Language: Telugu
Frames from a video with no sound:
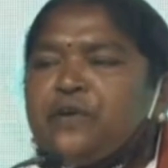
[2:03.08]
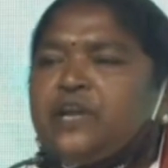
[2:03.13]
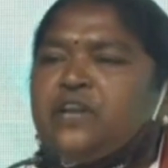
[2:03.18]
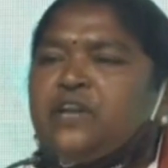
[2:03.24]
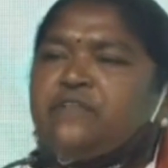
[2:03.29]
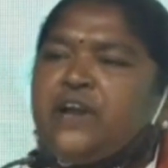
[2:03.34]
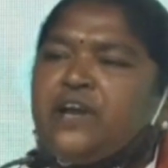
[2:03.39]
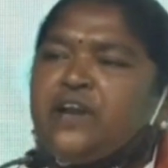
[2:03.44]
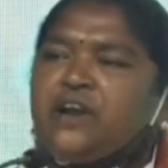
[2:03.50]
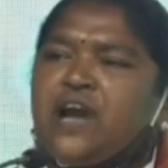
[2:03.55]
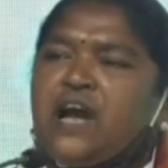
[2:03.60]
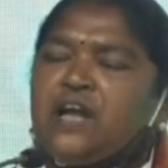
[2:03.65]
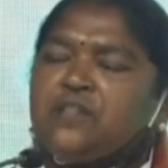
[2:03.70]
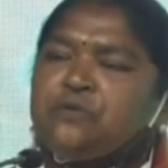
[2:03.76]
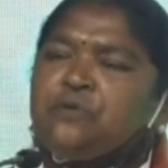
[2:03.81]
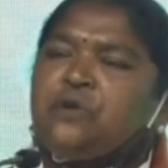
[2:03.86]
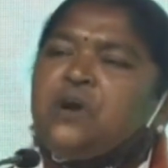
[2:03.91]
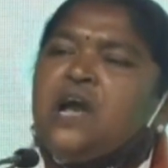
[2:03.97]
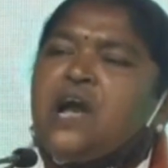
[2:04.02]
నేను వేరు
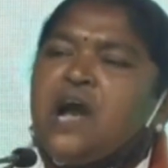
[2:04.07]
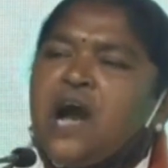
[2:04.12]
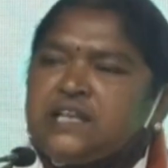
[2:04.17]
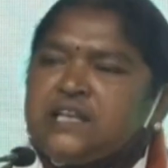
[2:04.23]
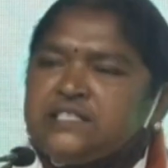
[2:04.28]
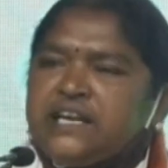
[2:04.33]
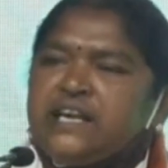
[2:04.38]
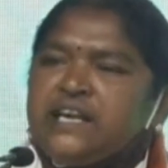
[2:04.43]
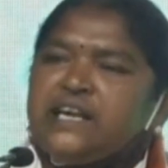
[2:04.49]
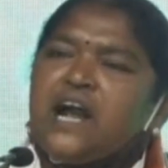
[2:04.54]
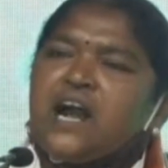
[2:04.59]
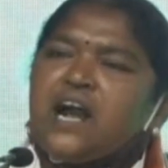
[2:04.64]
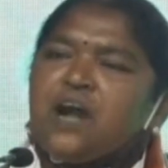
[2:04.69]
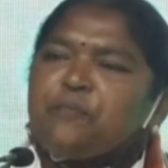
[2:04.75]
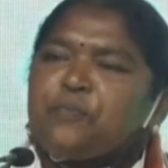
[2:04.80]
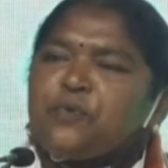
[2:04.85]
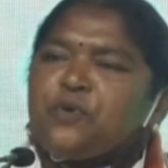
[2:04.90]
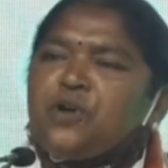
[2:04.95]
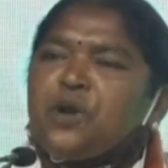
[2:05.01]
కాదు ఆ జెండా
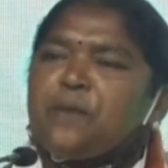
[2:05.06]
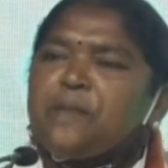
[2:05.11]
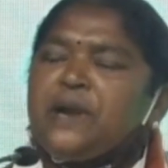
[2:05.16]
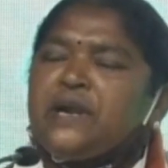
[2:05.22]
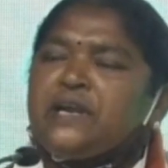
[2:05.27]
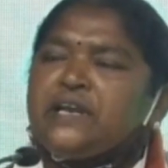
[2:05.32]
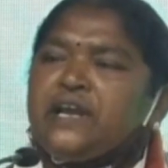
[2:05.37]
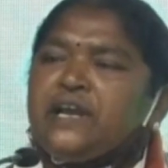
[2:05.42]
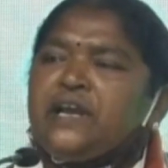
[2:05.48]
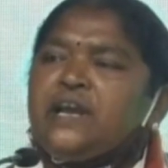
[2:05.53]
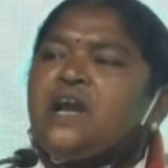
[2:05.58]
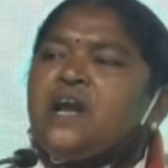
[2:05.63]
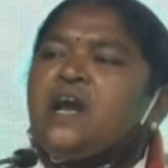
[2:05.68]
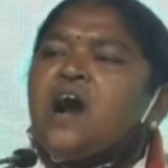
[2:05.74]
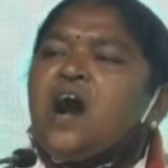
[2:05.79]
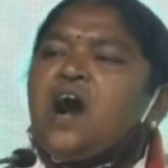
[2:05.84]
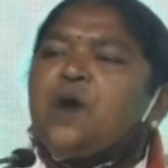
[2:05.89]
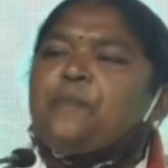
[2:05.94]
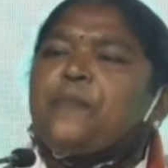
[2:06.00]
కప్పుకున్నామంటే
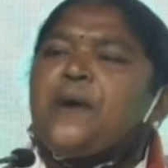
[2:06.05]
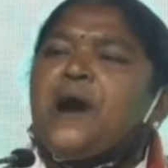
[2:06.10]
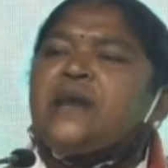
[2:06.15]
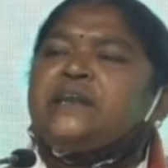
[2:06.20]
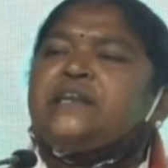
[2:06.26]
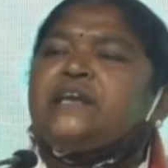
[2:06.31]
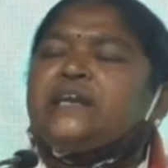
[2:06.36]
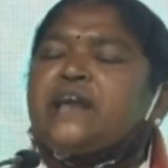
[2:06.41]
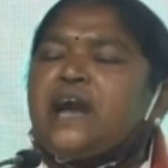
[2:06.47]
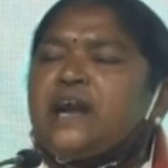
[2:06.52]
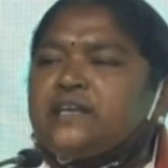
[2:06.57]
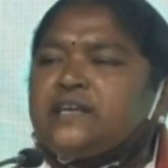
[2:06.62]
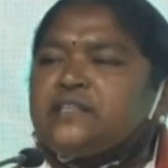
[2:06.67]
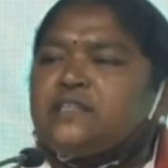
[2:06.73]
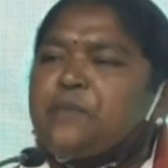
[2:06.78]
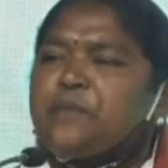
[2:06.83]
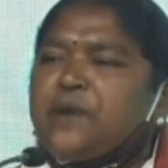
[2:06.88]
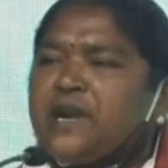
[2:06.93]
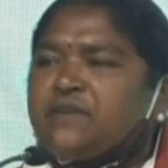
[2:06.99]
ఆ పార్టీకి
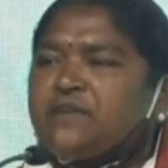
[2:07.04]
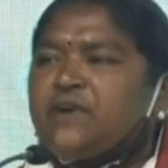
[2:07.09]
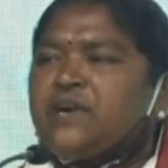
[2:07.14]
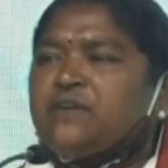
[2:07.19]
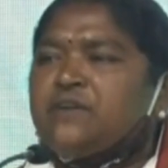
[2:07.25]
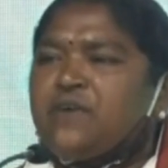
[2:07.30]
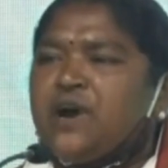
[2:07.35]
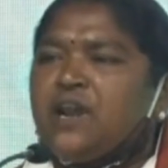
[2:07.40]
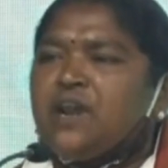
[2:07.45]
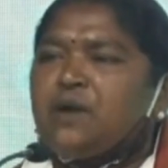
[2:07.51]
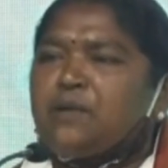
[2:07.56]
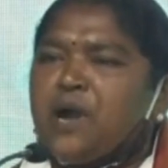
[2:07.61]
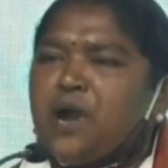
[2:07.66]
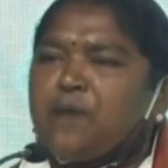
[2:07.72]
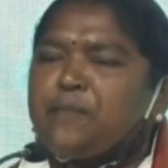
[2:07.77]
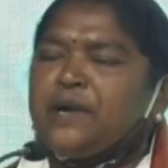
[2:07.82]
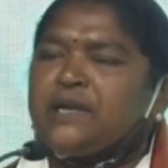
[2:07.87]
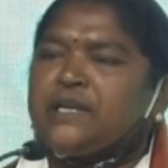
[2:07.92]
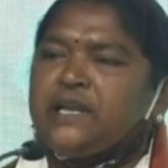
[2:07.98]
అంకితమైనటువంటి వాళ్ళం
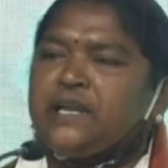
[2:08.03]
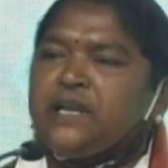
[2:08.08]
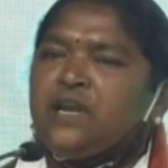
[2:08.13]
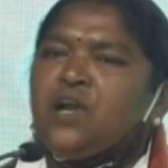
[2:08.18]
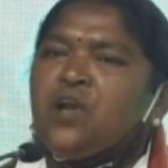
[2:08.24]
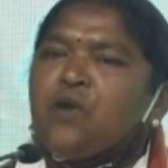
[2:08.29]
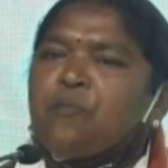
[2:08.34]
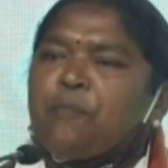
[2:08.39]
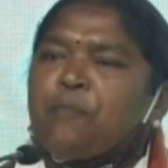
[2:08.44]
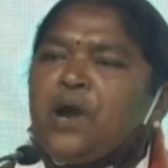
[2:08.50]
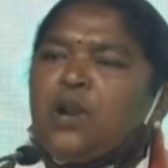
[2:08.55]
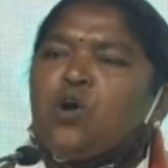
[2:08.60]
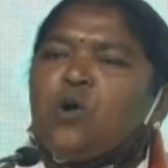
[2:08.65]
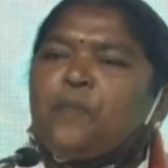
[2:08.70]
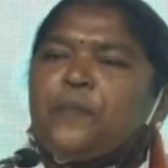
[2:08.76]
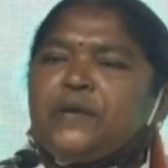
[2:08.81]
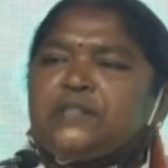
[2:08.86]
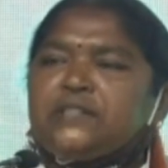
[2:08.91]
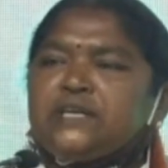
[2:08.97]
కాబట్టి
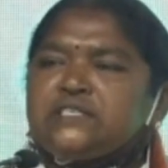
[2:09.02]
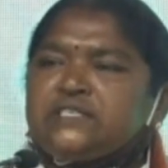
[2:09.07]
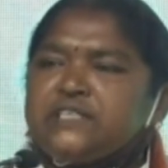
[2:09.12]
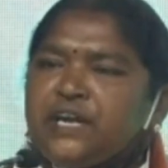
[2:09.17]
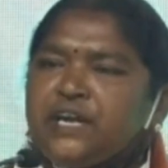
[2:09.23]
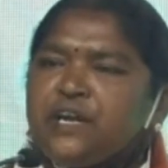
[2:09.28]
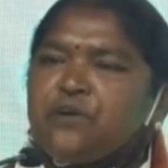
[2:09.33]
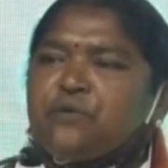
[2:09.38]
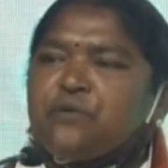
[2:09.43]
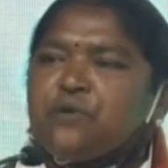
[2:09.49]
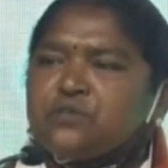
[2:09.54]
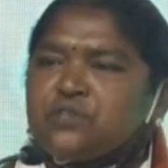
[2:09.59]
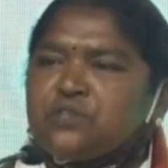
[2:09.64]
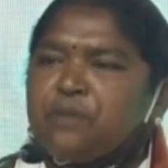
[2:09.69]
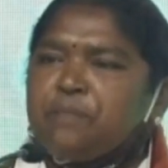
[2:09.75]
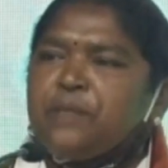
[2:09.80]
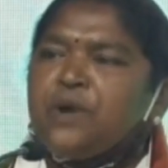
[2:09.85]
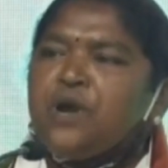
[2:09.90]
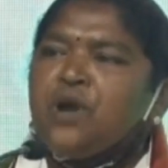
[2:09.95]
బలోపేతం చేయడం
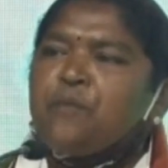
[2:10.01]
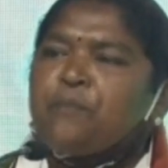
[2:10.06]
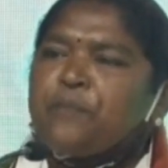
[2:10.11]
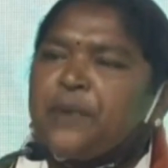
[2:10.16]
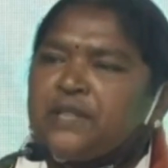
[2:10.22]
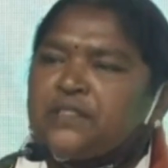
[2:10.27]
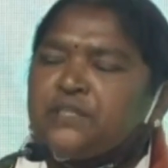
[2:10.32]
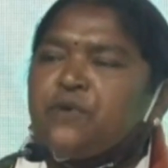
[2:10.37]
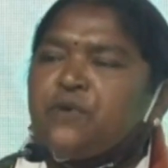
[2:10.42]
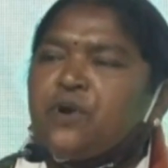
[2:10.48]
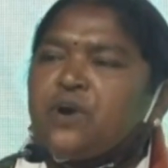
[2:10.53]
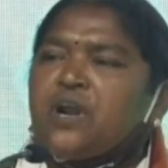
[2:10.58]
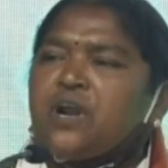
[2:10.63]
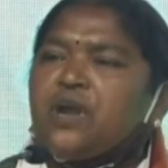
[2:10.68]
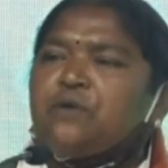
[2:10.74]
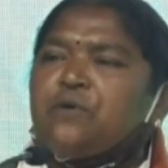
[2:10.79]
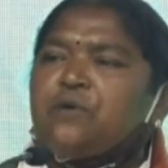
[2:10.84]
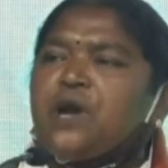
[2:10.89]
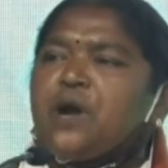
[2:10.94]
కోసం ప్రతి
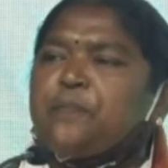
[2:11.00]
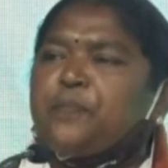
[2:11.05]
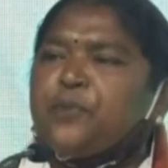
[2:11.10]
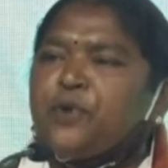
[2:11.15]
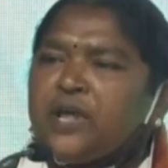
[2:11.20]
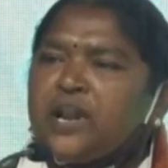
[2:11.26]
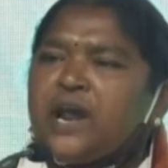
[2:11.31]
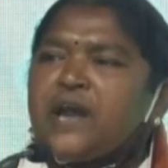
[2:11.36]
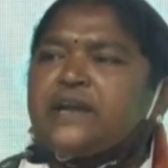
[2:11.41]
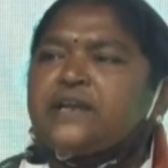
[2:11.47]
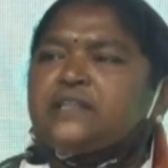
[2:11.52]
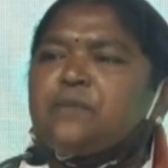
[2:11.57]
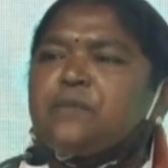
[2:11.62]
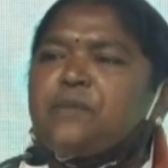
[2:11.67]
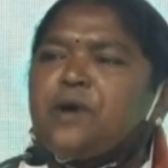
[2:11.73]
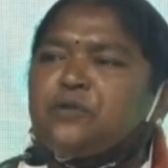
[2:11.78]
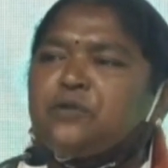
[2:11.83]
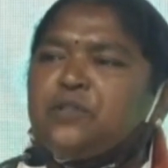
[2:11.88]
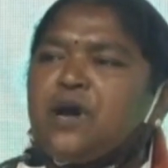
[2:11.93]
ఒక్కరం కూడా
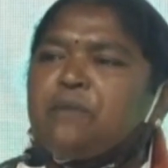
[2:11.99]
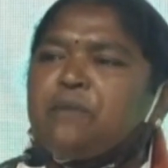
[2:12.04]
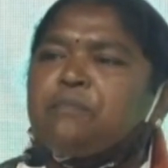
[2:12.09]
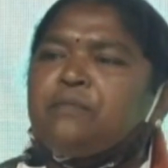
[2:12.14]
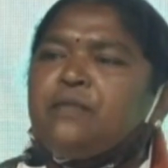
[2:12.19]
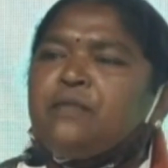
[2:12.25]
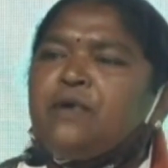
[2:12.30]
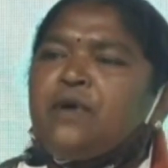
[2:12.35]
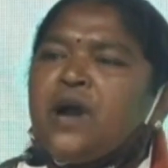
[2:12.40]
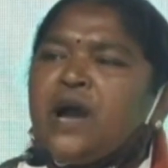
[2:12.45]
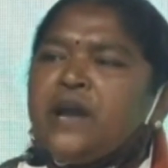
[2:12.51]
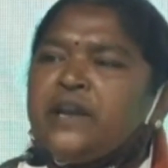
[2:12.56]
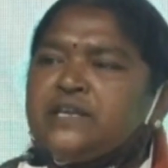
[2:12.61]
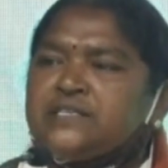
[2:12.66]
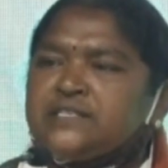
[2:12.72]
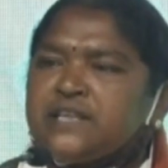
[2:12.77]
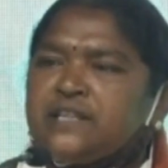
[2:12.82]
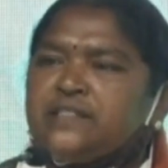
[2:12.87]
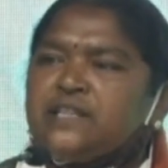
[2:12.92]
పునరంకితం అవుదాం అని
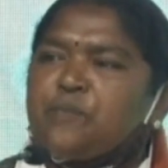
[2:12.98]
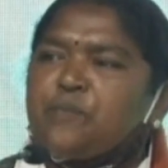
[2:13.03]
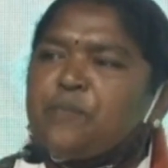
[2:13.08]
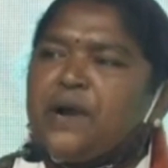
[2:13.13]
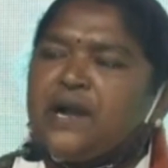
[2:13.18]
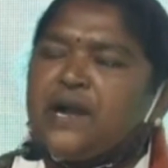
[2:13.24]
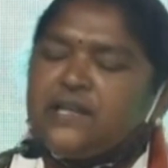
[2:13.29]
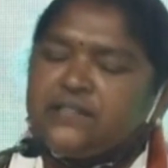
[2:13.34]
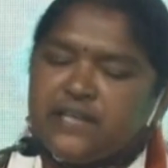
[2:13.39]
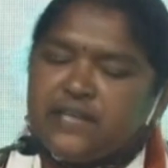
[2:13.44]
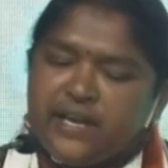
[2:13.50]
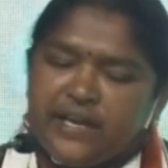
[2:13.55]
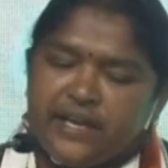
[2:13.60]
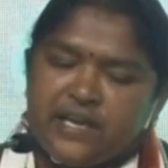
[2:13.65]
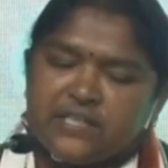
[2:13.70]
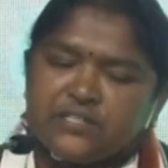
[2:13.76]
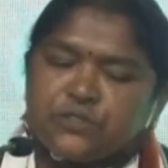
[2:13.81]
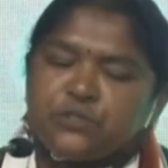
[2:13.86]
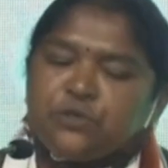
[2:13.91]
ఈ సందర్భంగా
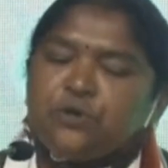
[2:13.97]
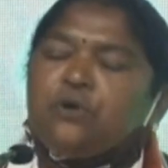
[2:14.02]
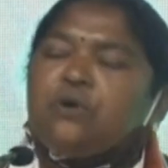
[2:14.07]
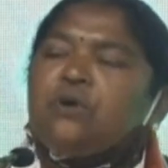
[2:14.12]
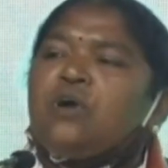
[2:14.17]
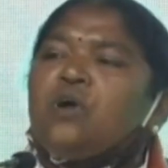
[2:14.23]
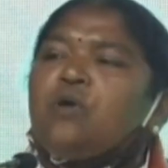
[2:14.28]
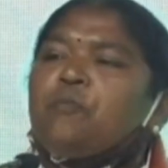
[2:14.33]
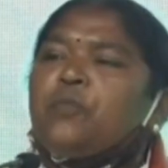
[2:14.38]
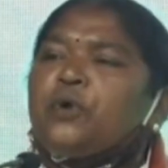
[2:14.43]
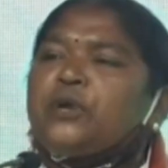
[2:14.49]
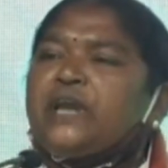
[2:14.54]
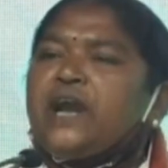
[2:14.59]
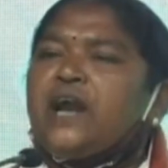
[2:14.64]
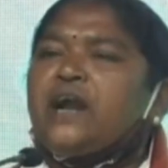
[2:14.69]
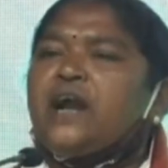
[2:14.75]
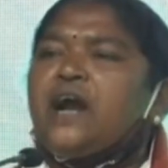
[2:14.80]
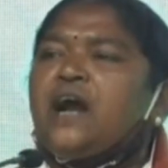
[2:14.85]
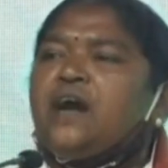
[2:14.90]
తెలియజేస్తూ
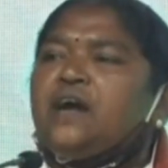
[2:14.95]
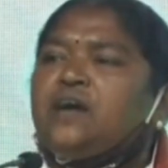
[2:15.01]
ముఖ్యంగా